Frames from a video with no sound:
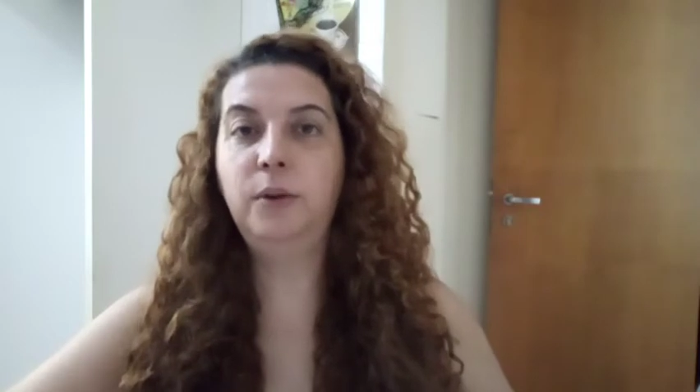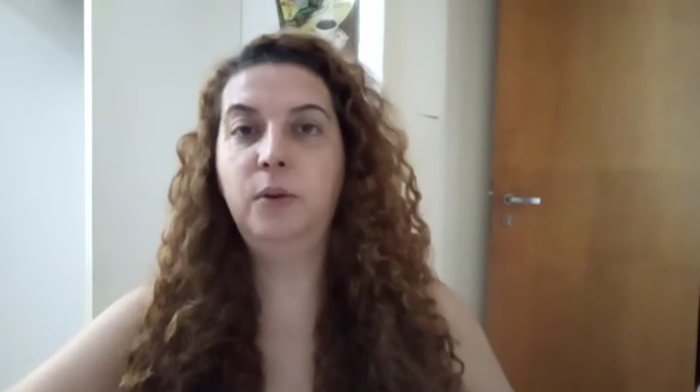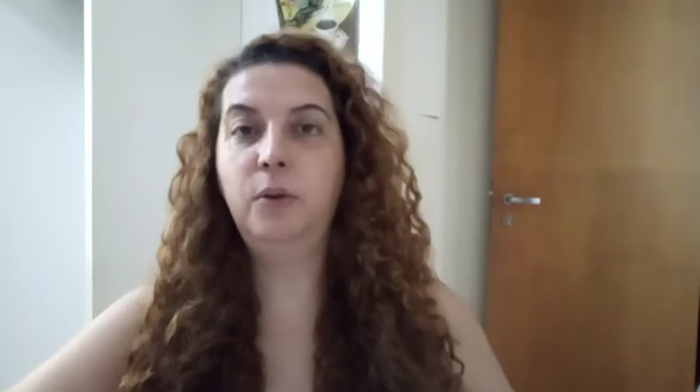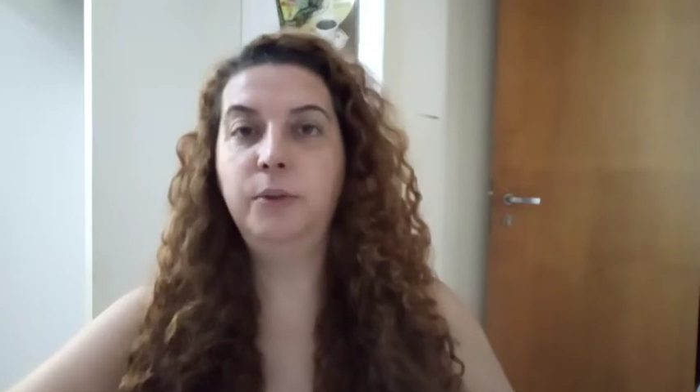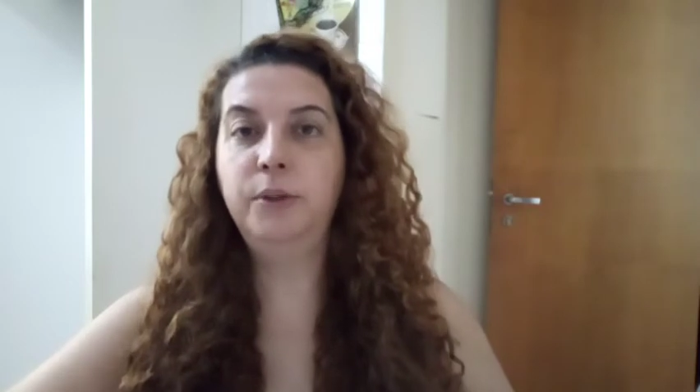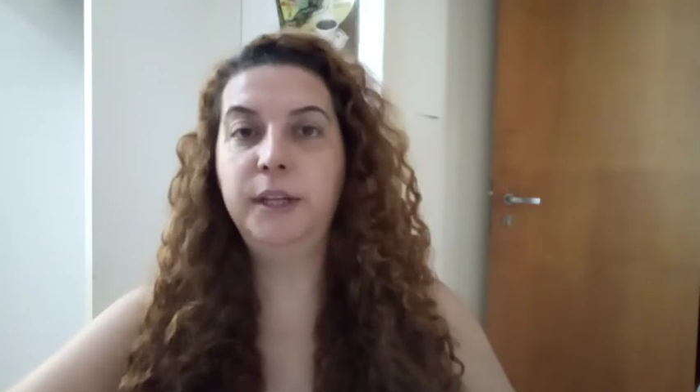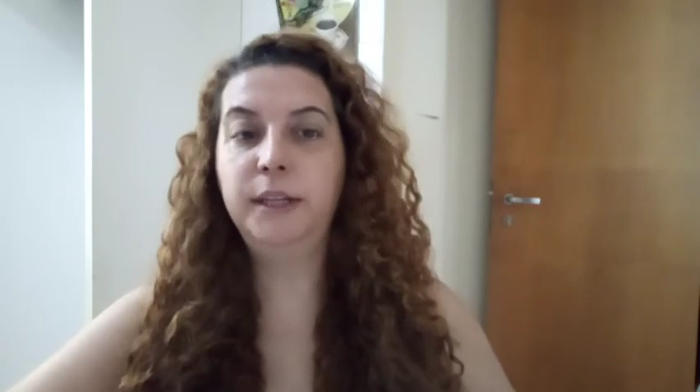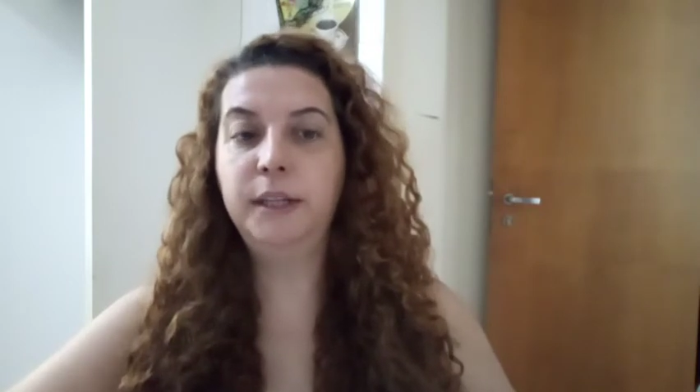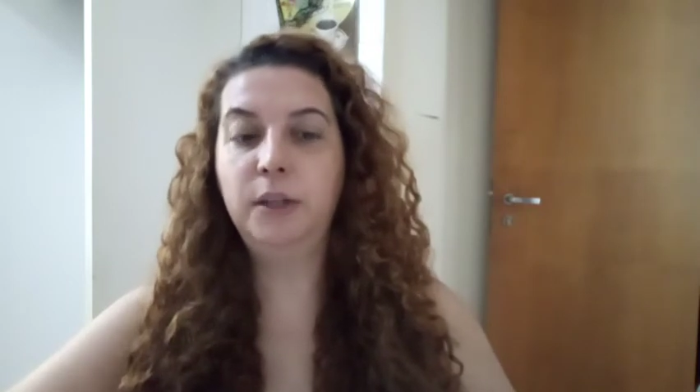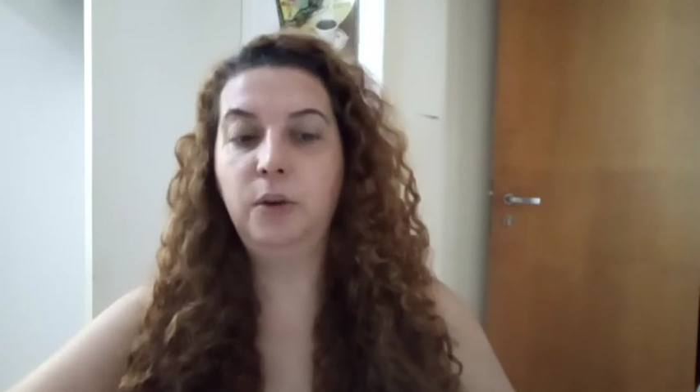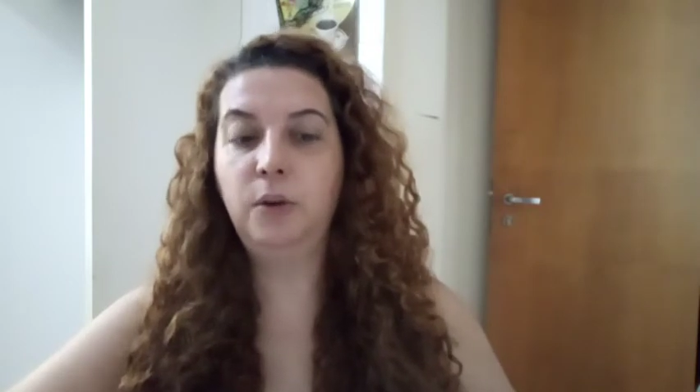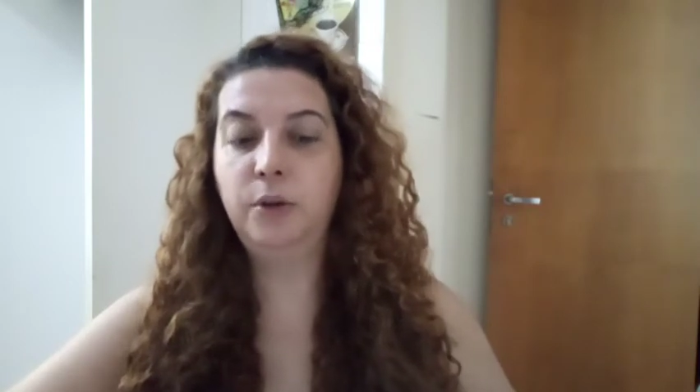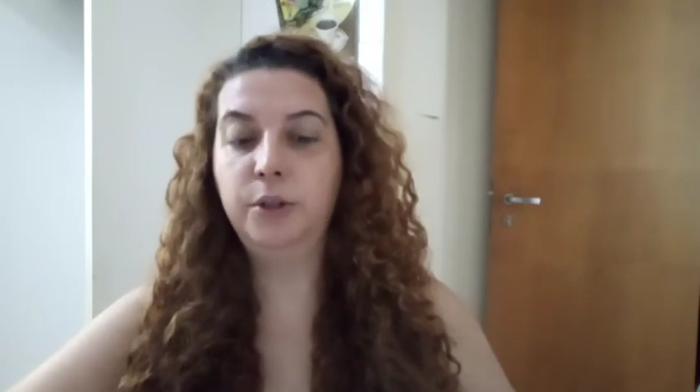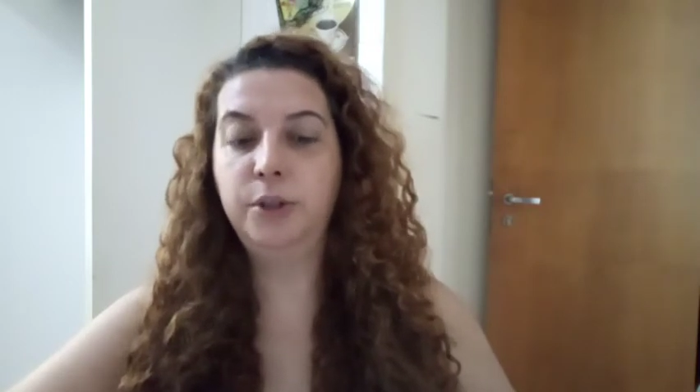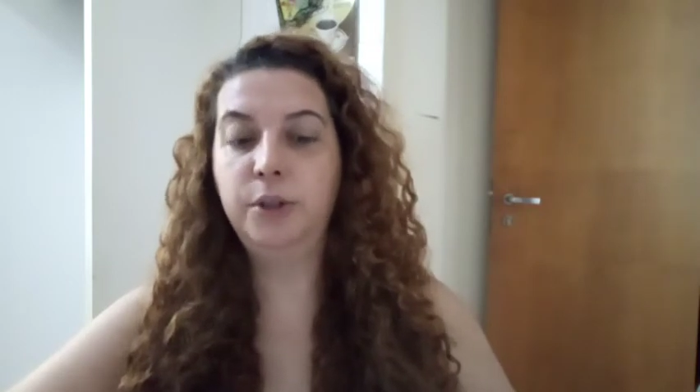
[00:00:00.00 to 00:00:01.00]
como
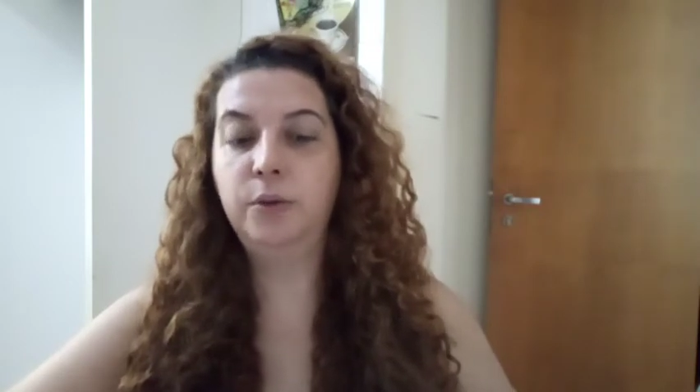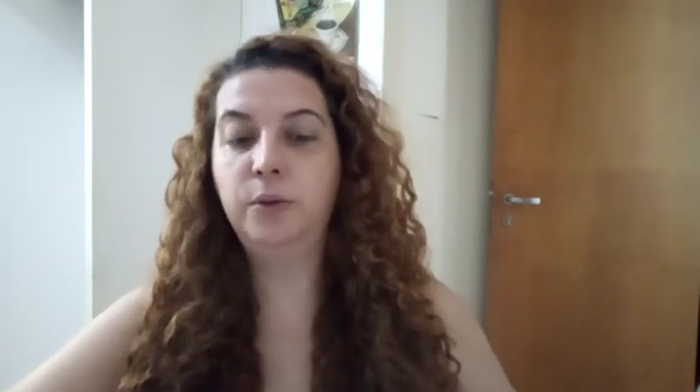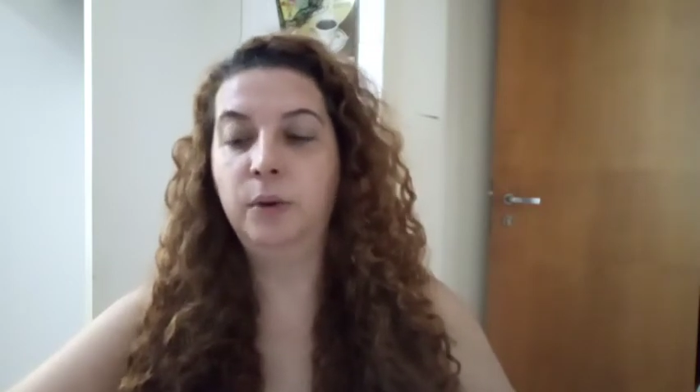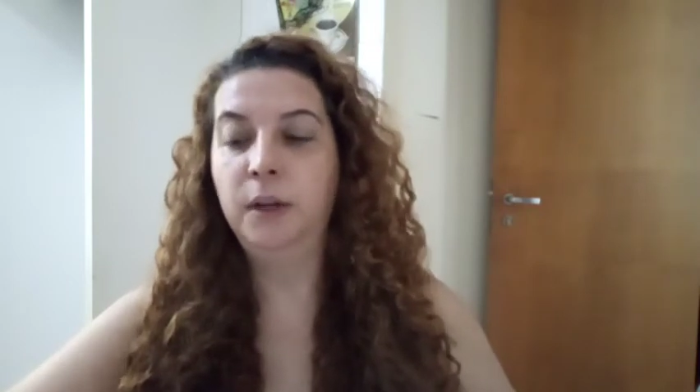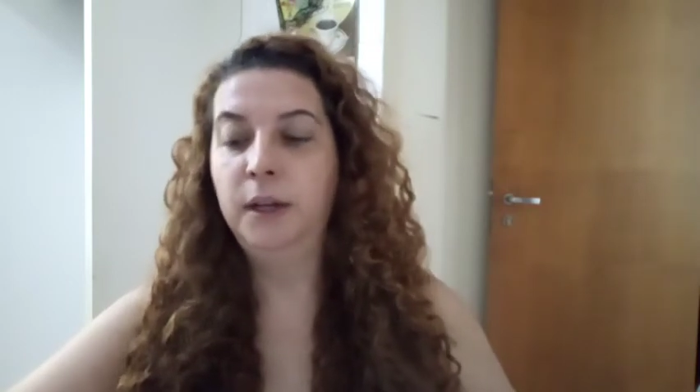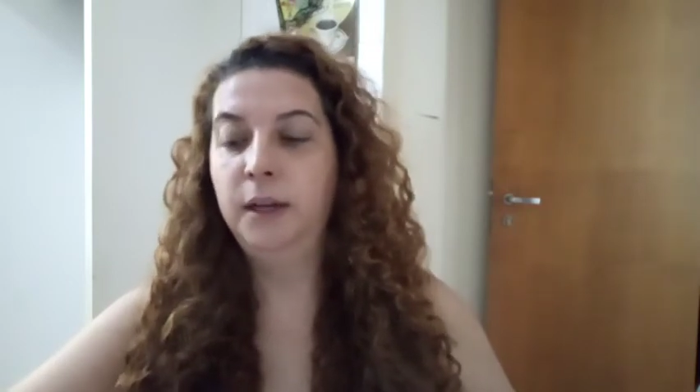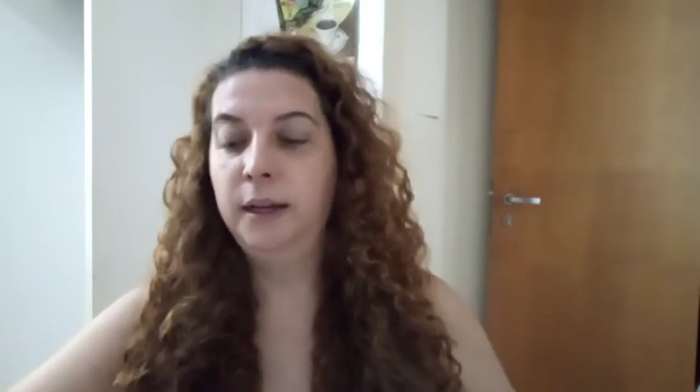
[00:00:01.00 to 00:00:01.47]
diagnóstico